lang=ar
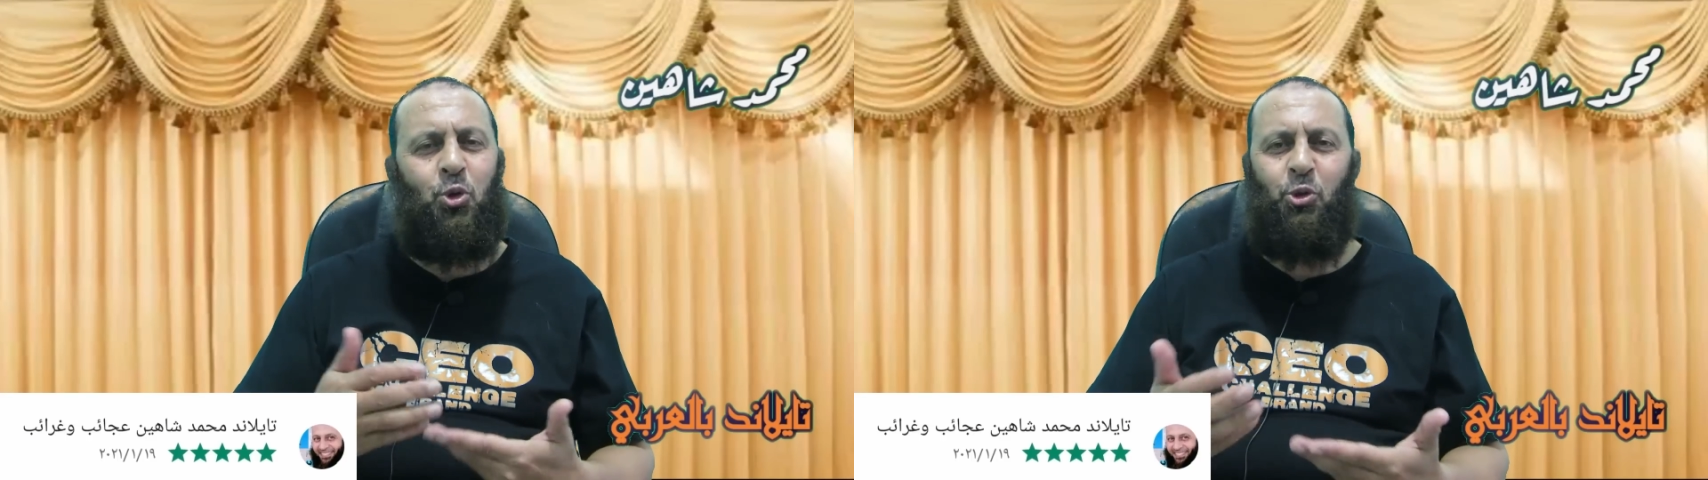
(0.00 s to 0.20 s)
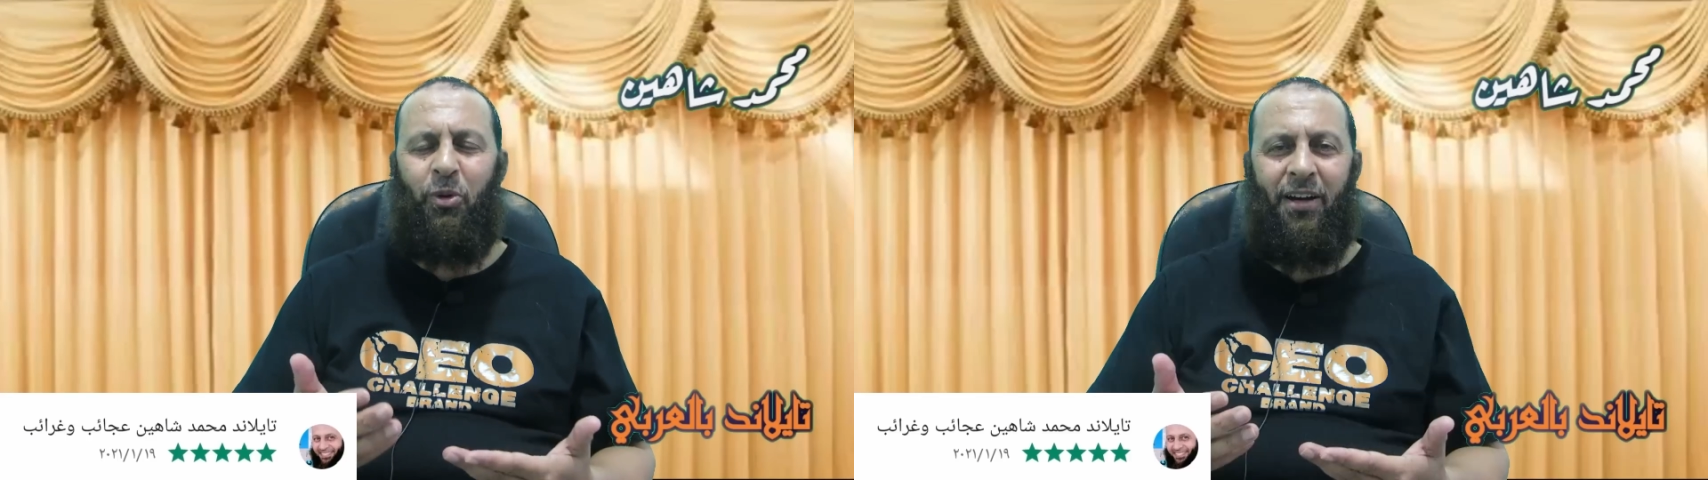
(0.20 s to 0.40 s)

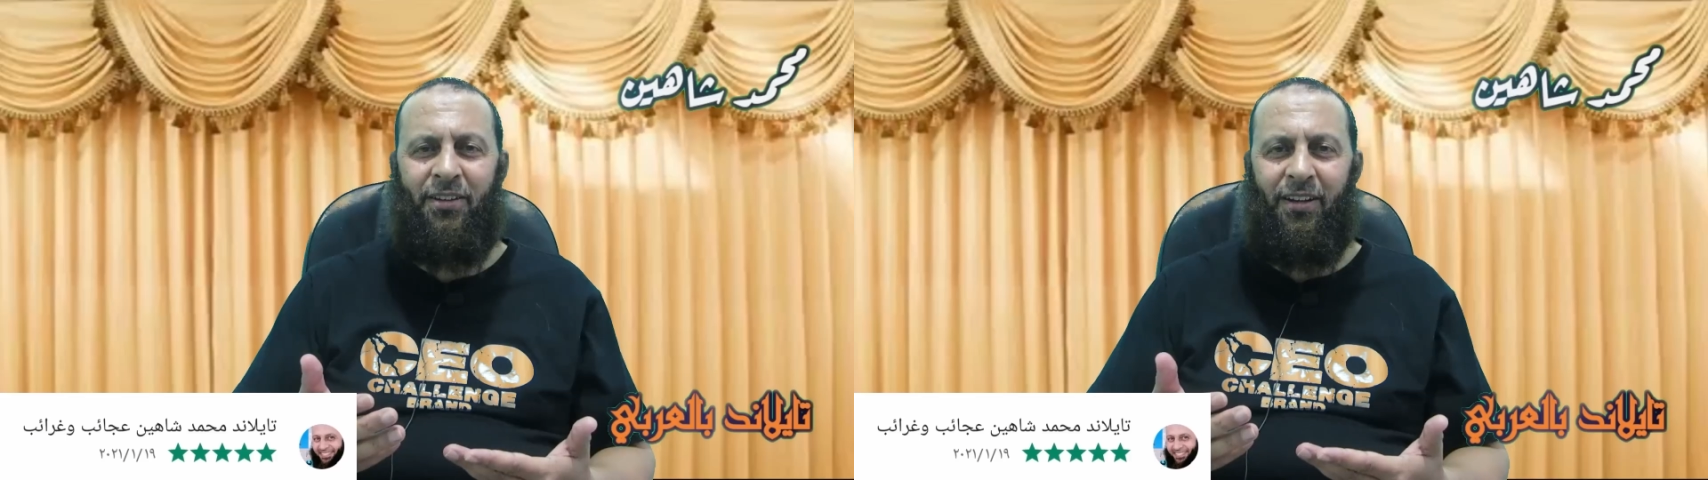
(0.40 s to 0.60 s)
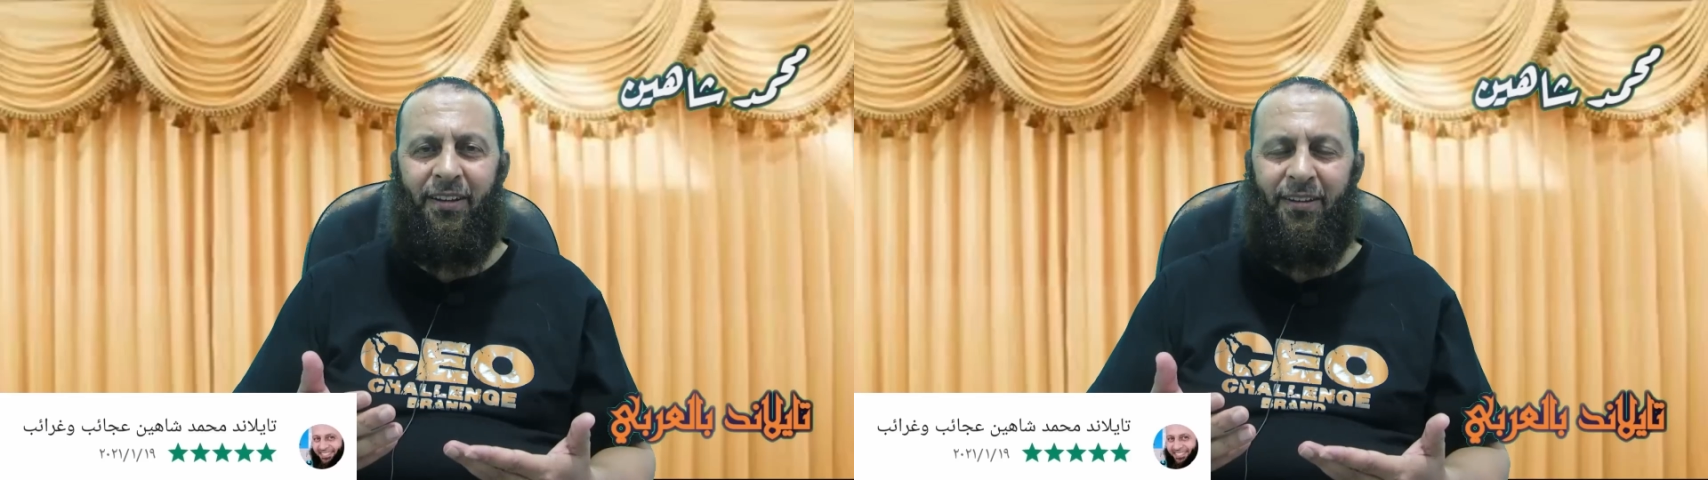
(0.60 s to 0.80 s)

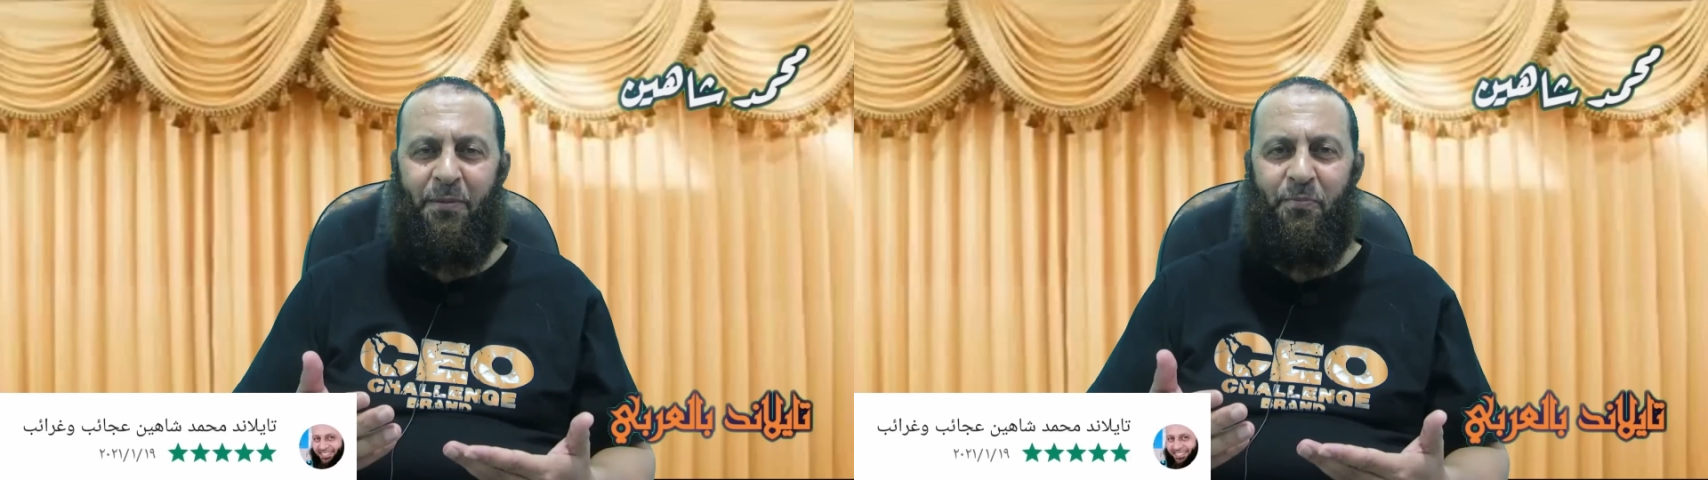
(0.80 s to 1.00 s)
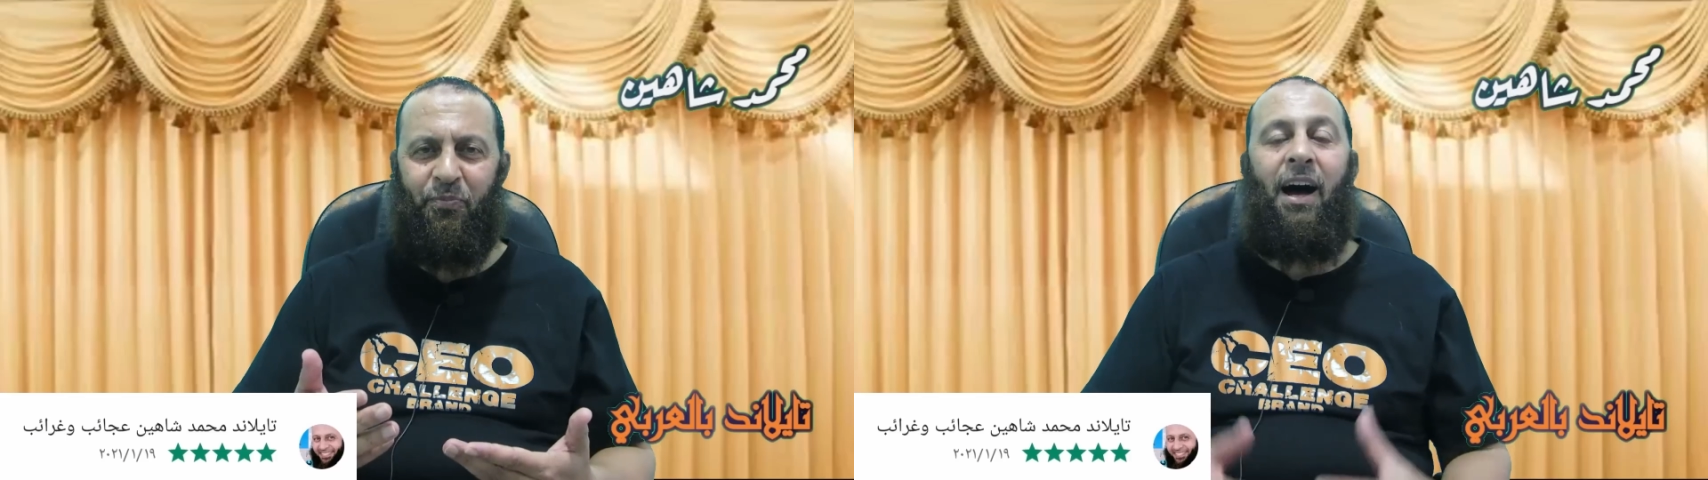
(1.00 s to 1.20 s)
سبحان الله